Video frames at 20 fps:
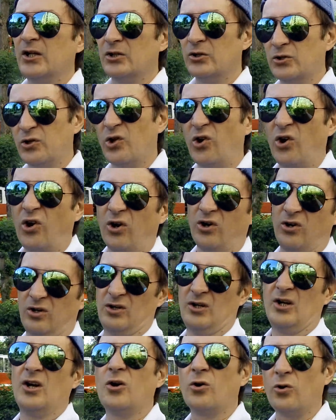Но
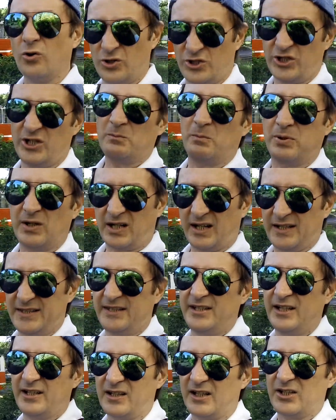очень бы
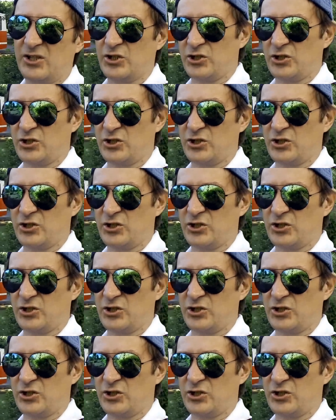хотелось,